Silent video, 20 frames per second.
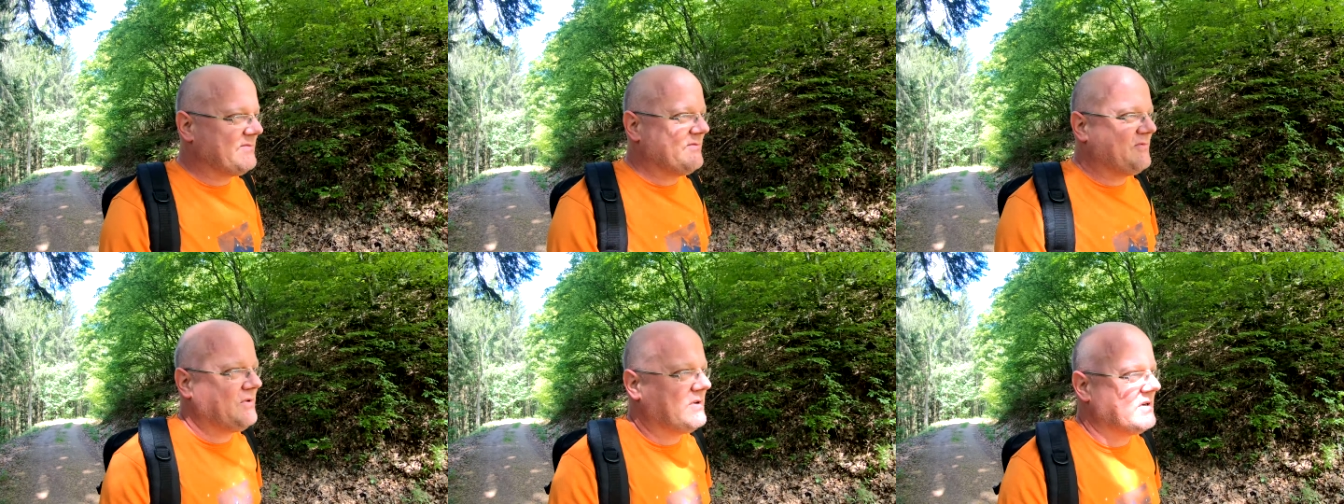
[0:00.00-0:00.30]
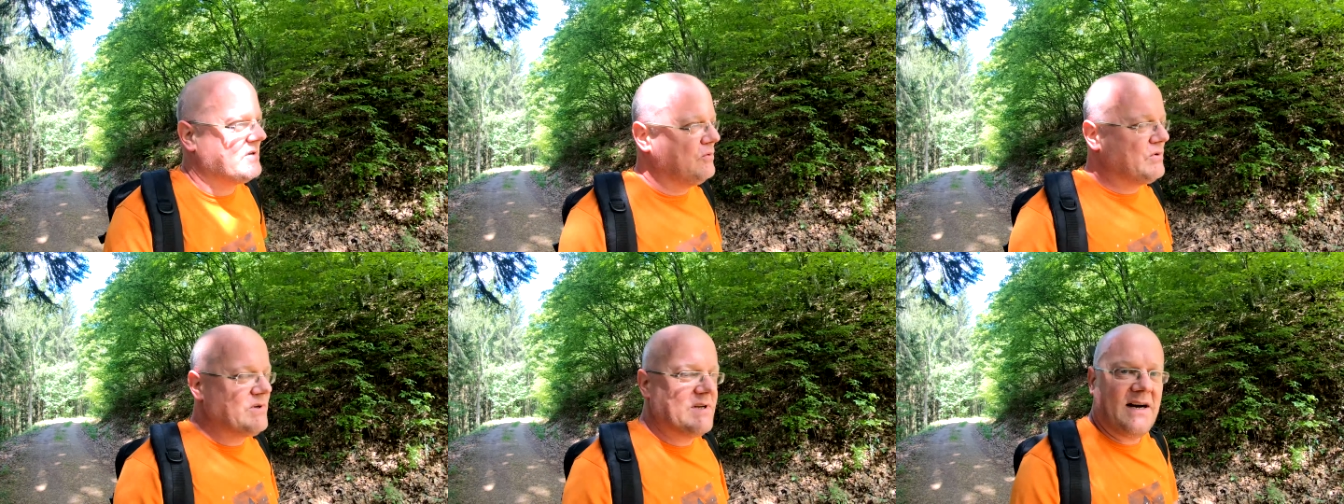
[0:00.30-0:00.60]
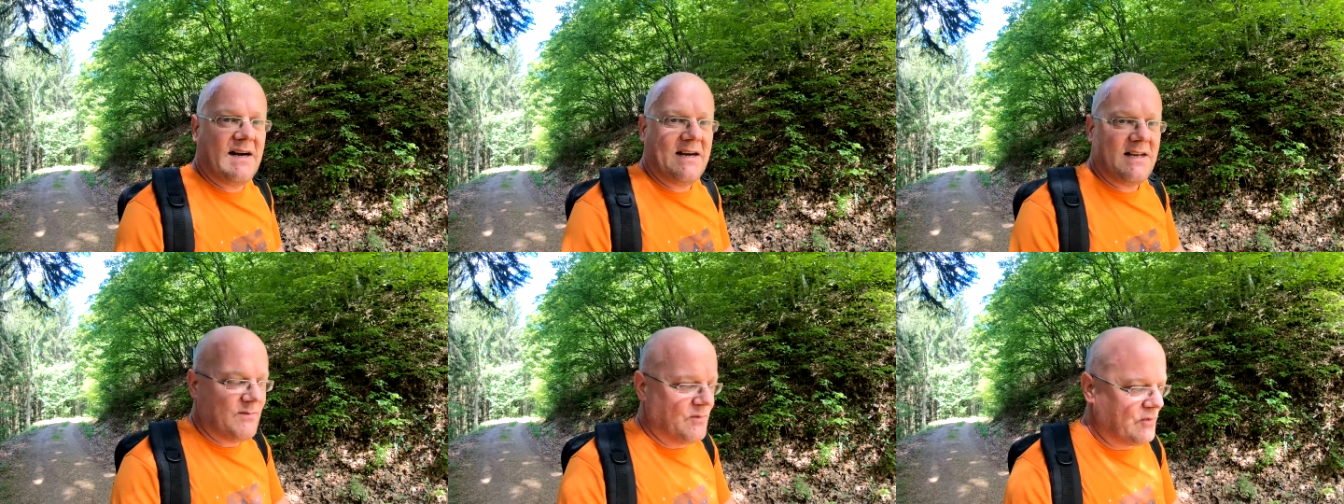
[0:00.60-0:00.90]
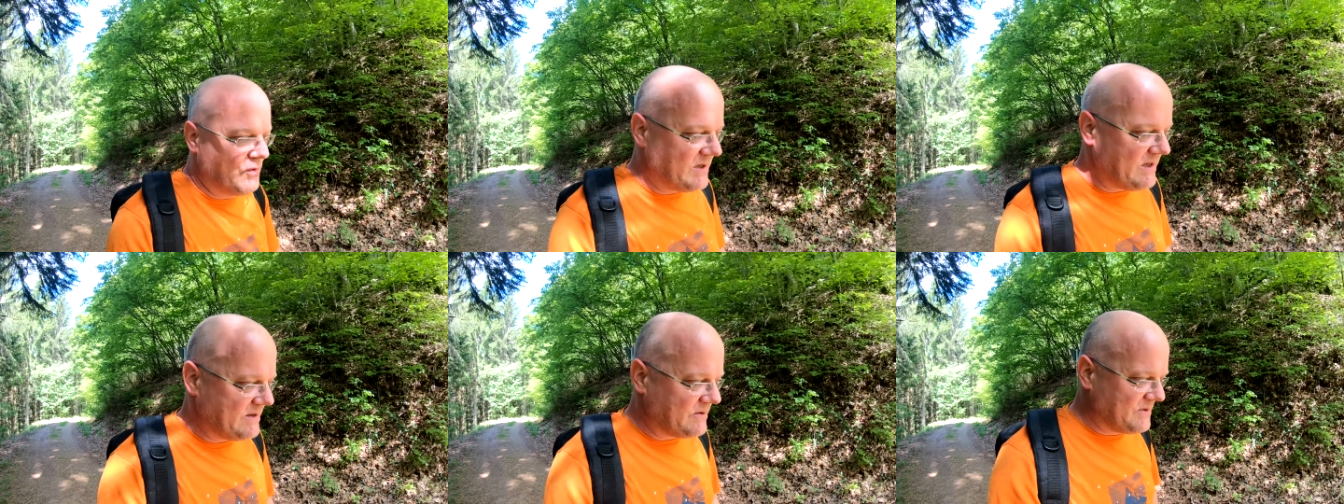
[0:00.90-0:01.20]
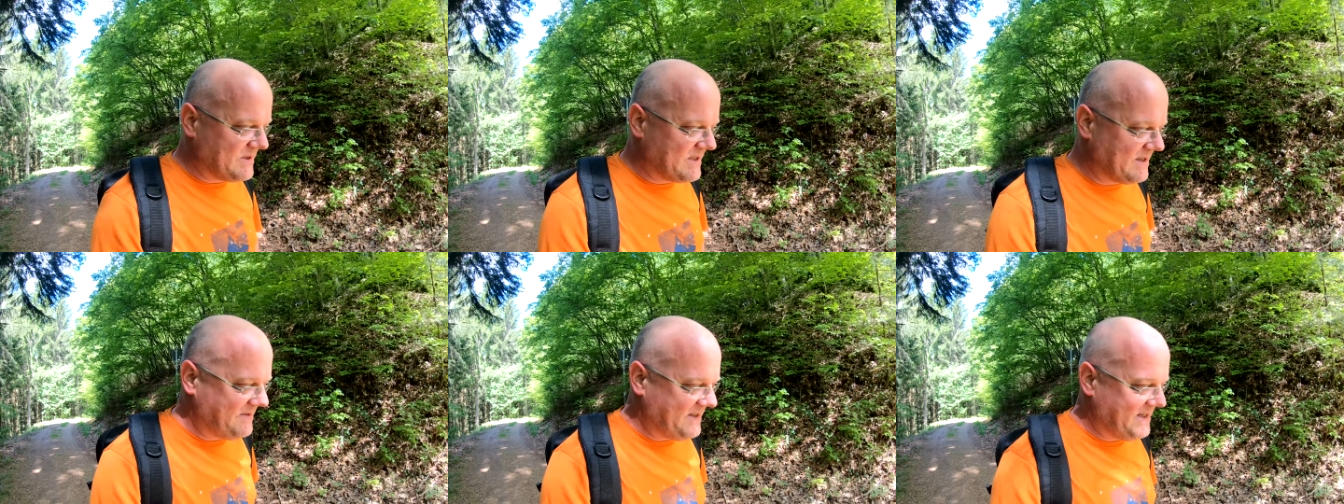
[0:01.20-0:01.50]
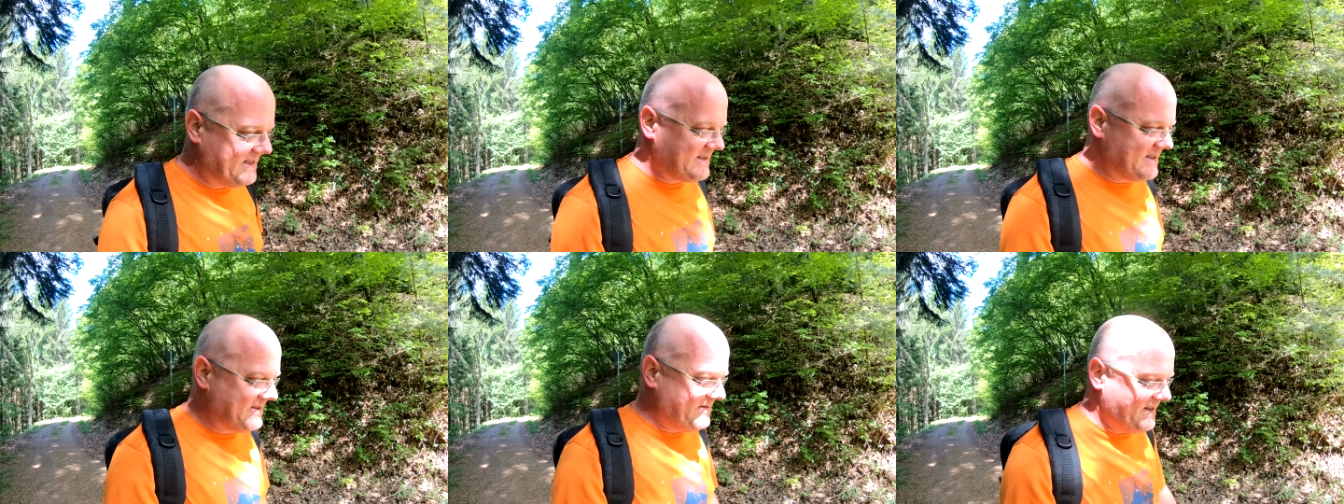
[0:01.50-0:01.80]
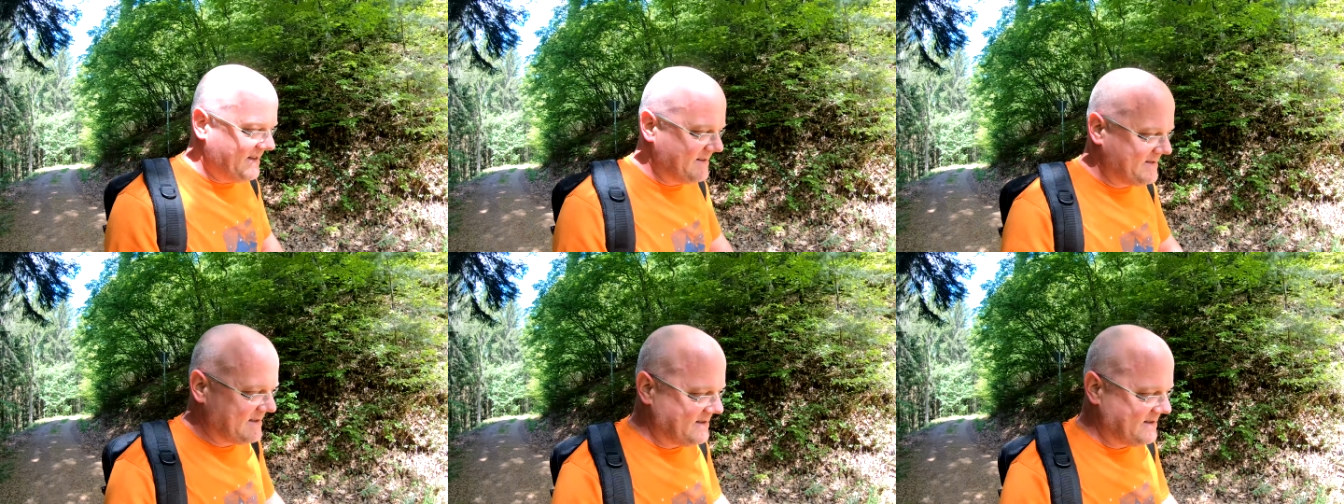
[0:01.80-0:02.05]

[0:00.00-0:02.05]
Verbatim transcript: vor gut einem Monat unterwegs gewesen.